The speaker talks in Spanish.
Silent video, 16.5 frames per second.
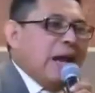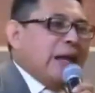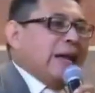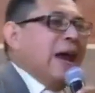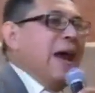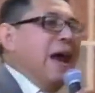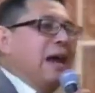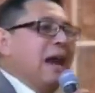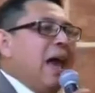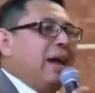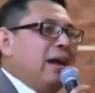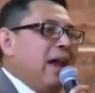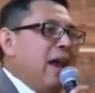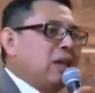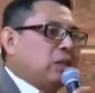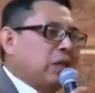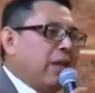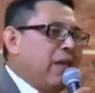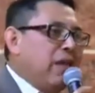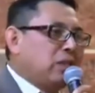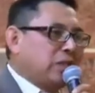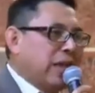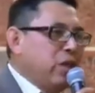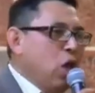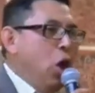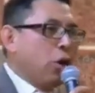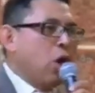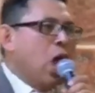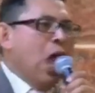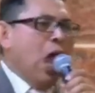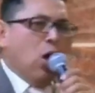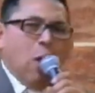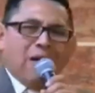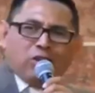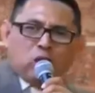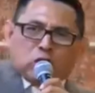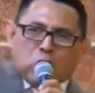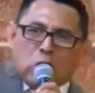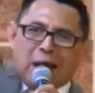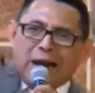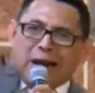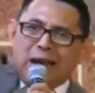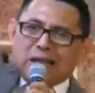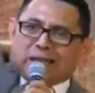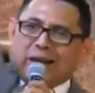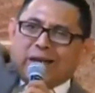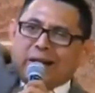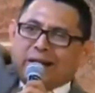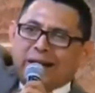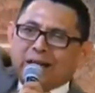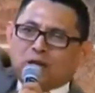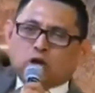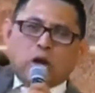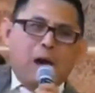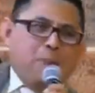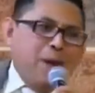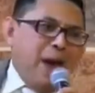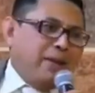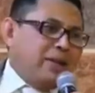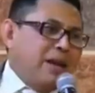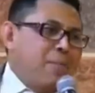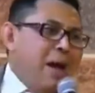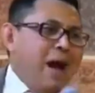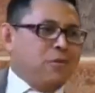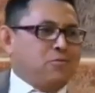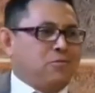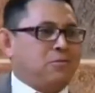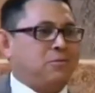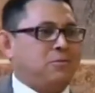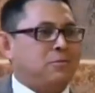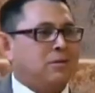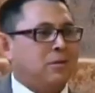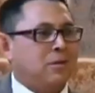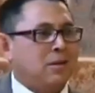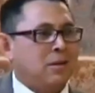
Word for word: dice que es la iglesia del Señor. ¿Cuántos son la iglesia de Cristo? Despierta, hermano.